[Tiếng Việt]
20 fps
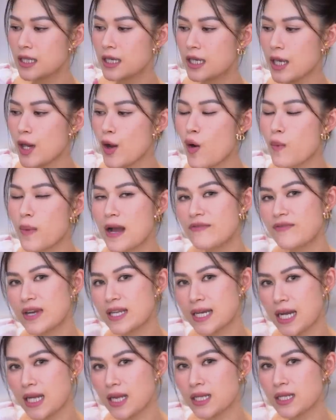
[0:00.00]
Thì cái hộp
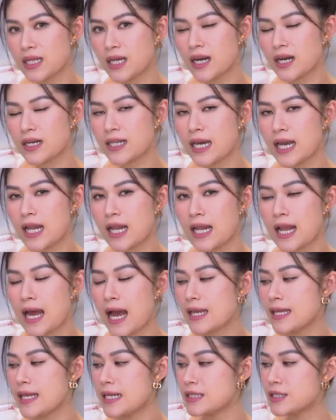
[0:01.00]
Advent Calendar này
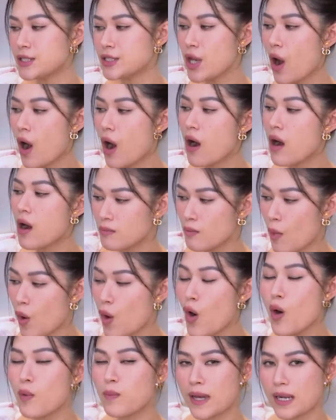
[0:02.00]
là dành cho, mỗi
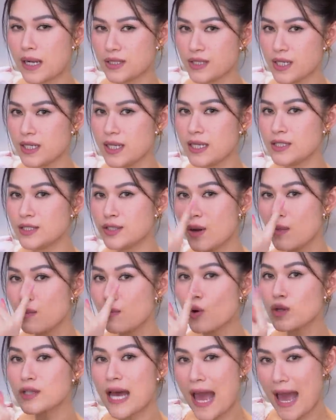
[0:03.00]
hộp này là sẽ dành cho
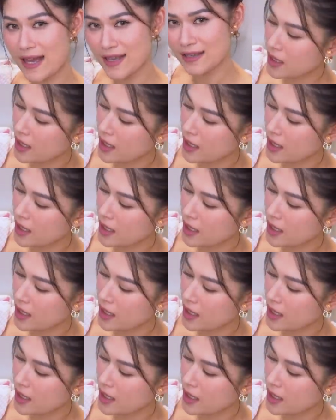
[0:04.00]
mỗi tháng.